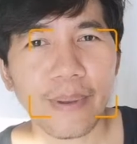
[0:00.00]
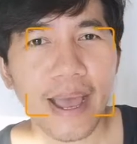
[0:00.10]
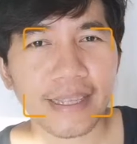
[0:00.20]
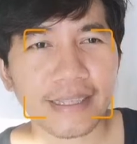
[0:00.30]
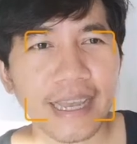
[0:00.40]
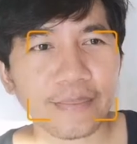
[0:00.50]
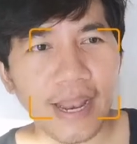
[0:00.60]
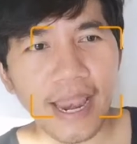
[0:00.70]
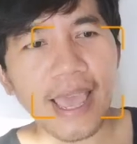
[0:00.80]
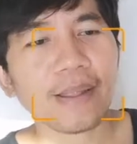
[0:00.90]
ไปจัด
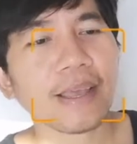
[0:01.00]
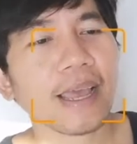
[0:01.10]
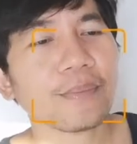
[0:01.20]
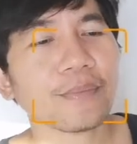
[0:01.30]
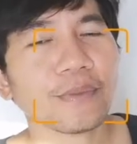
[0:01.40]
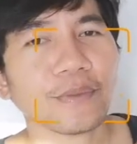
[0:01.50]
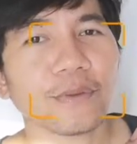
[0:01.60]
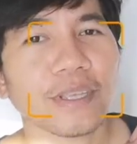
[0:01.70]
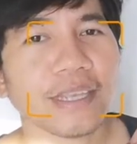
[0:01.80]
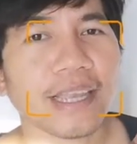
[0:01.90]
มาแล้วนะครับ
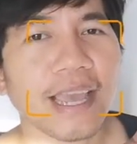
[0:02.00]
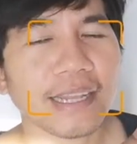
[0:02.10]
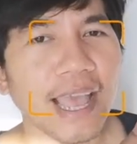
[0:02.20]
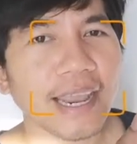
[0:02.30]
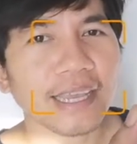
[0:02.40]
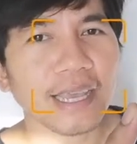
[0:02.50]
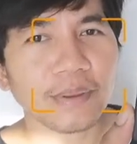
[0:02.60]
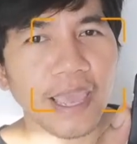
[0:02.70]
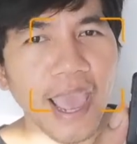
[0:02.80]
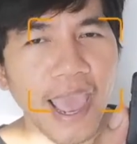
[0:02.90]
ตัวนี้ใช้งานง่ายนะค
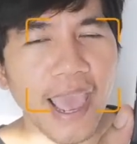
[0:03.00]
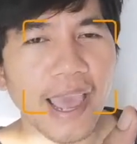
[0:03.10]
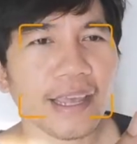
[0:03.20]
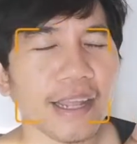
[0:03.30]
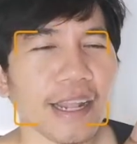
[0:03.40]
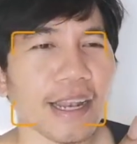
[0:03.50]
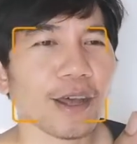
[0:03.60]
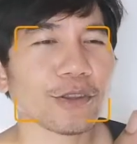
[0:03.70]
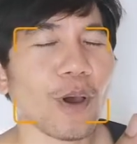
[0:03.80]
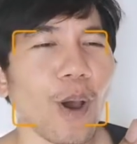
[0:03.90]
รับ แค่
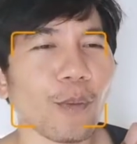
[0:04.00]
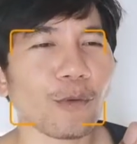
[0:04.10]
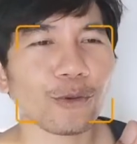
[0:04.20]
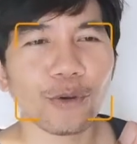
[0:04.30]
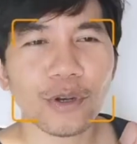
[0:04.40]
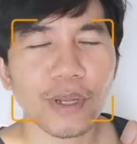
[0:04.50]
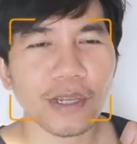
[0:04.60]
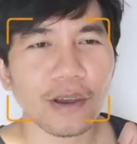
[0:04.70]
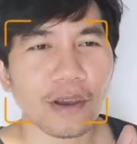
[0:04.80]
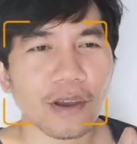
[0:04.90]
เราต่อบลูทูธมั
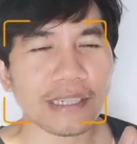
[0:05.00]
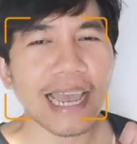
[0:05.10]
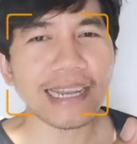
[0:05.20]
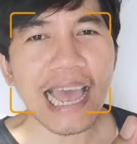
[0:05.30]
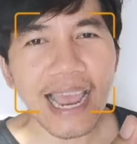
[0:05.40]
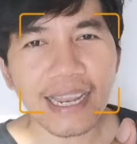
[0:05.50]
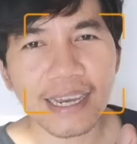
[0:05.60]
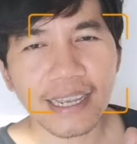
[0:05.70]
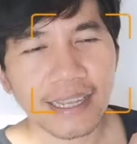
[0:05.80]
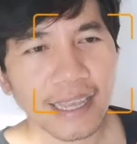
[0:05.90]
นก็ใช้ได้
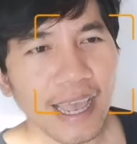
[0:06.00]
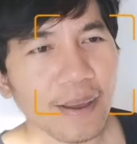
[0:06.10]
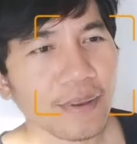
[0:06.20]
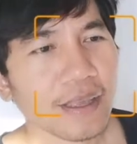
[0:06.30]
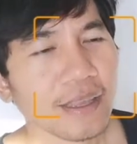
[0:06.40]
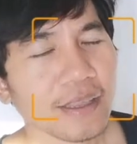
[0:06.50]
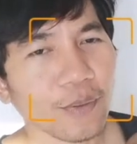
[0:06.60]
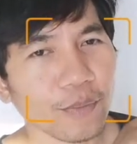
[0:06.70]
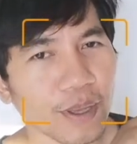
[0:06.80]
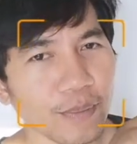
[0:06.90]
เลยนะครับ
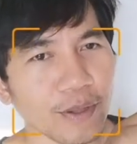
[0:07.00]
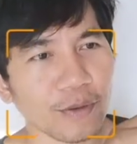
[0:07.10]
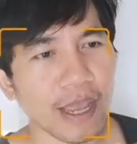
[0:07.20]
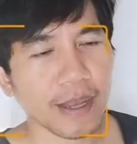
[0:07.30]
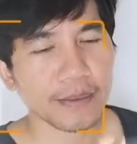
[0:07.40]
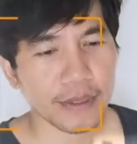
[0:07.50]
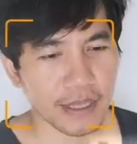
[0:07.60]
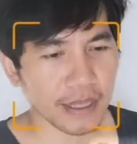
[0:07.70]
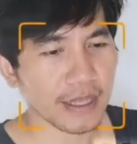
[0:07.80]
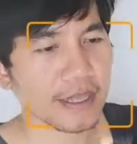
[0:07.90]
เดี๋ยวผมทำให้ดูนะ
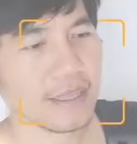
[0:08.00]
นี่นี่